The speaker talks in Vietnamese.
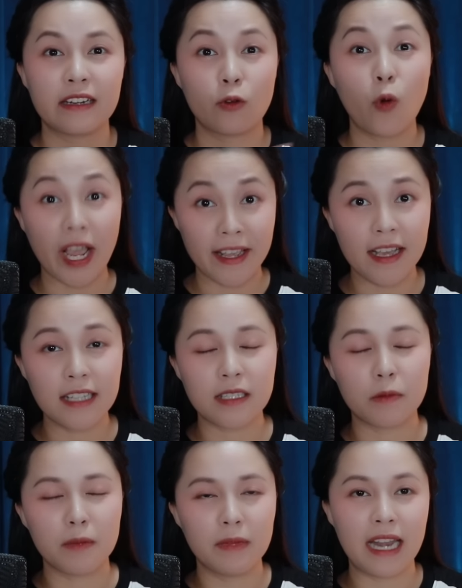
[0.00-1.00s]
quay á
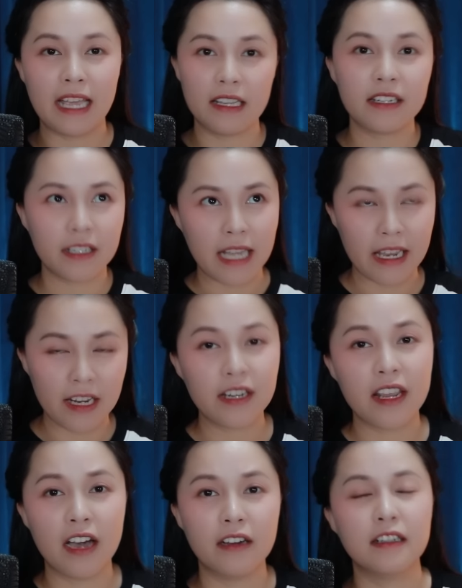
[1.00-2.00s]
xong rồi mình edit edit
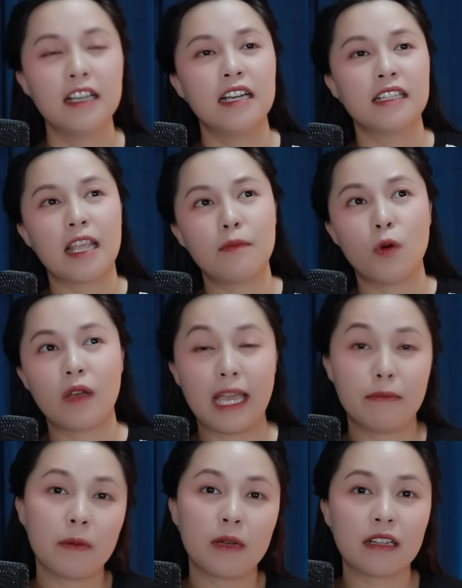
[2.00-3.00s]
dần thì một
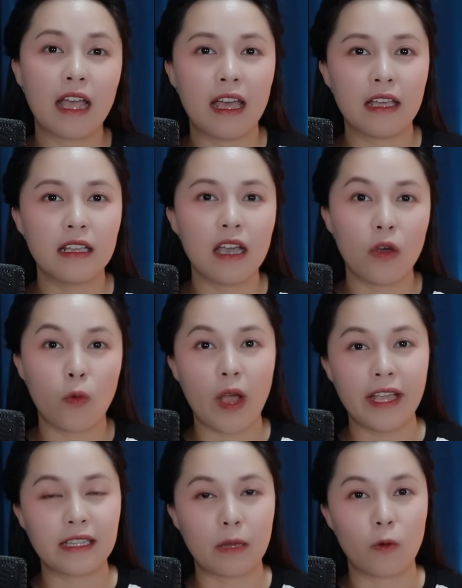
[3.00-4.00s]
ngày bóc có thể à,
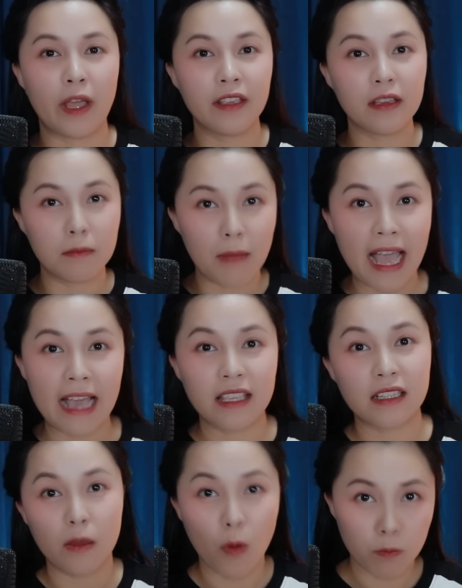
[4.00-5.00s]
quay tầm khoảng chừng 3
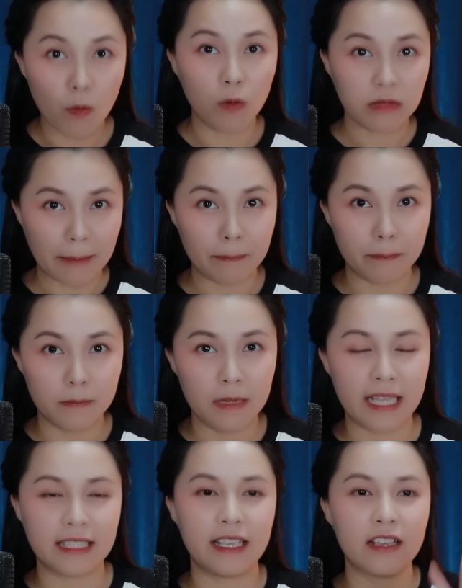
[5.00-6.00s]
cho tới 4 tập
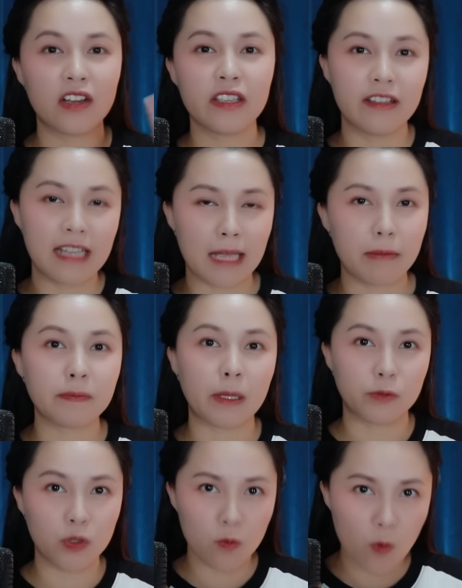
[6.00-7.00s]
là chỉ có những ngày bắp tập
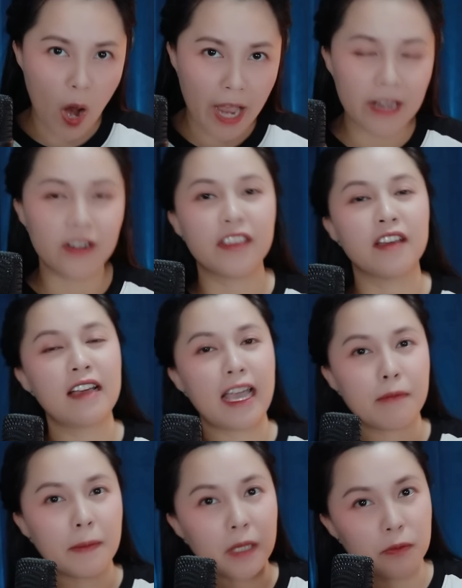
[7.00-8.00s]
trung quay rồi những ngày
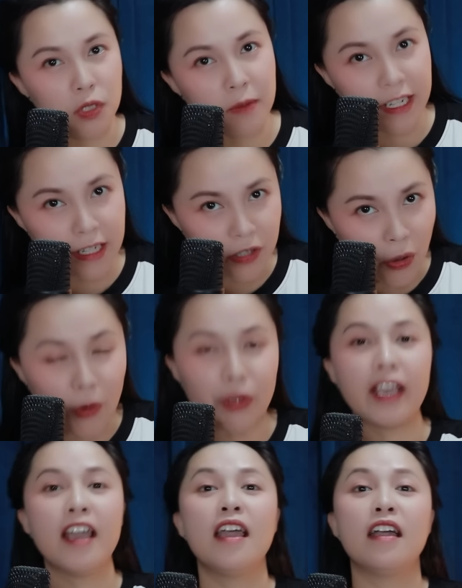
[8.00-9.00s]
bắp tập trung edit thôi
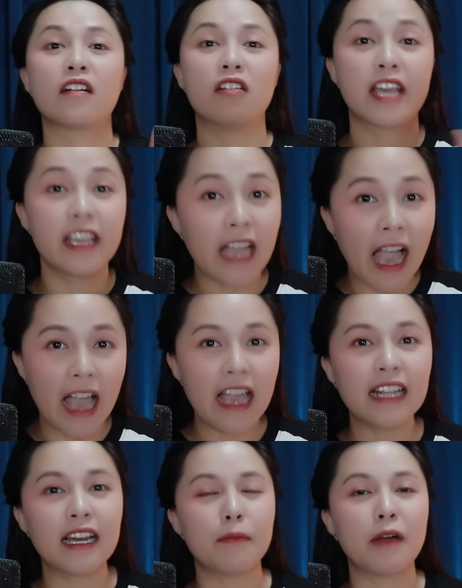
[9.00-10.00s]
còn khi
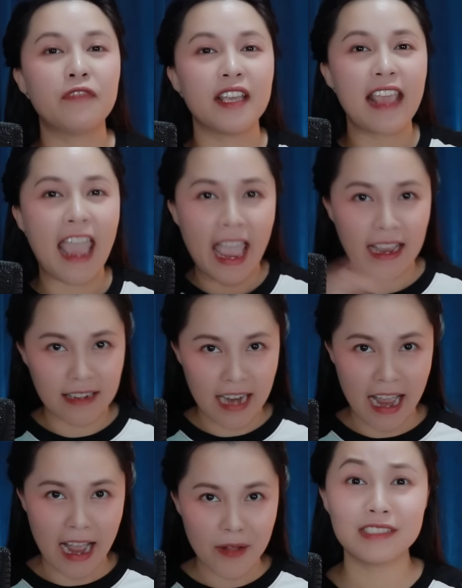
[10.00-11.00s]
kể là bắp phải dàn
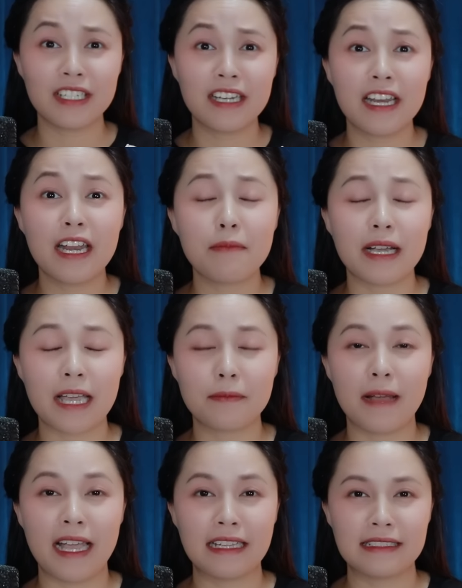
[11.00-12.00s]
ra cho nên nếu mà các
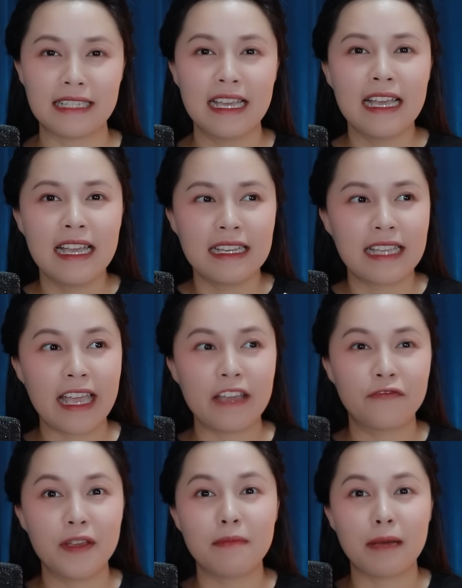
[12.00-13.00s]
bạn nghe
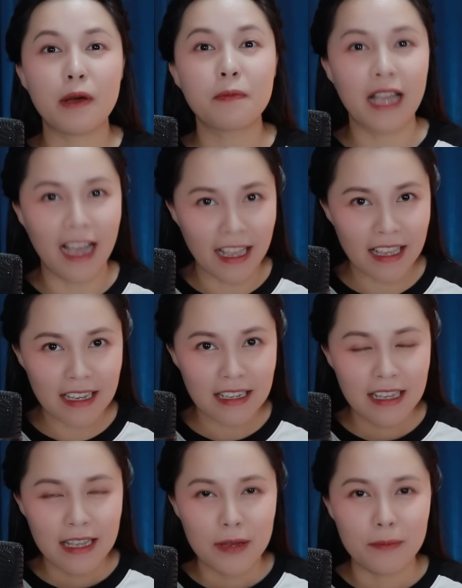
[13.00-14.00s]
phim ma bắp kể á
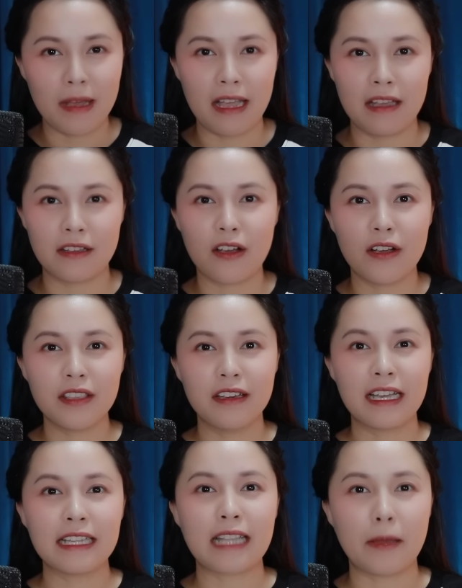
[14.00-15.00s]
mà có
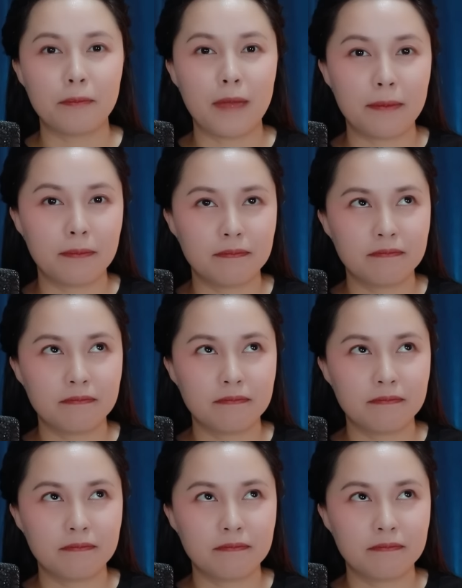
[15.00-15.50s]
những cái tập mà